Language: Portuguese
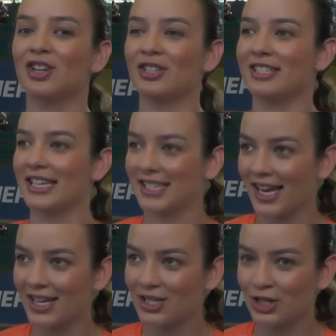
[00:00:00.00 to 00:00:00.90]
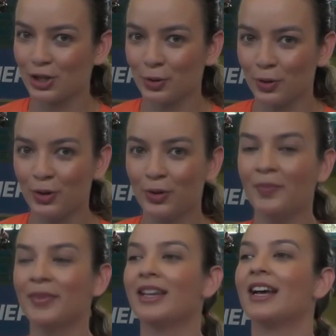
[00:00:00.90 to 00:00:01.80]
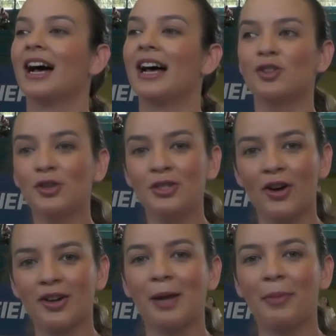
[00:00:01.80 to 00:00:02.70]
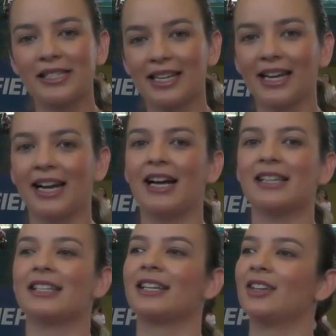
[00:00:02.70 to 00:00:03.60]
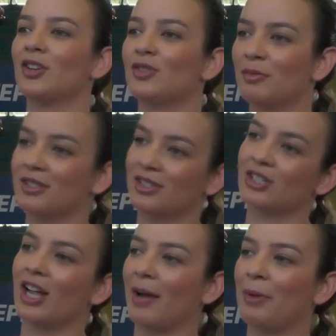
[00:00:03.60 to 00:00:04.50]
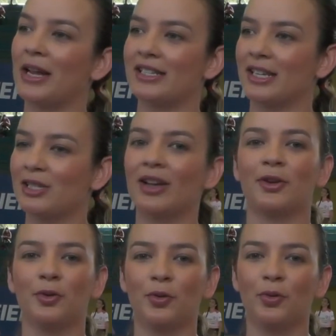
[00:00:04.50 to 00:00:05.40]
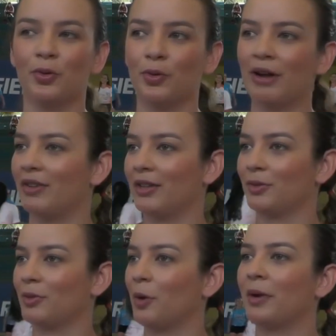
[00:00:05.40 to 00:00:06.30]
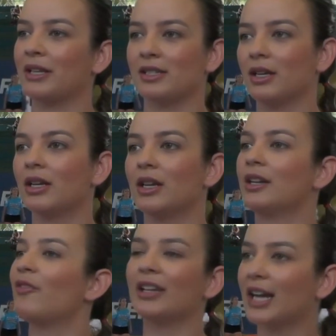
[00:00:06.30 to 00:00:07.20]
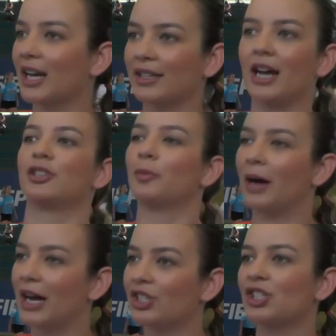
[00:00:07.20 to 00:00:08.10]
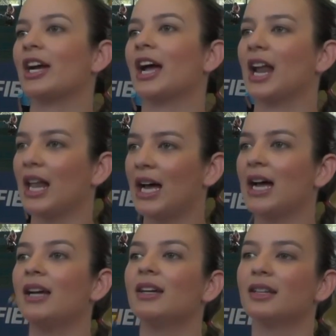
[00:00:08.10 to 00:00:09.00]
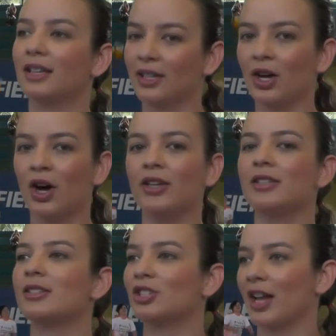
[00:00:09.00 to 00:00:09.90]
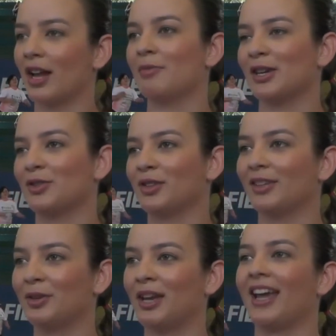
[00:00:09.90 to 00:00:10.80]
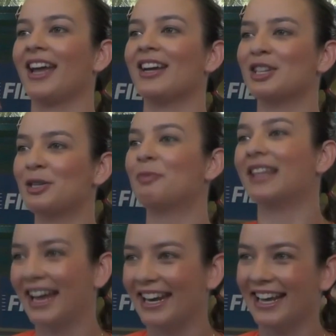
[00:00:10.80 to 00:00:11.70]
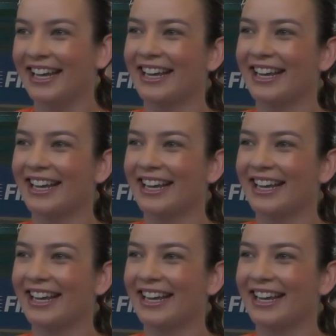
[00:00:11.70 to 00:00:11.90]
Dia 16 de julho, às 11 horas na Praça da Graça, que nós vamos estar presentes fazendo o evento. Não, preci... não vai ter cadastro, basta chegar lá que nós estaremos ajudando quem a gente puder, né?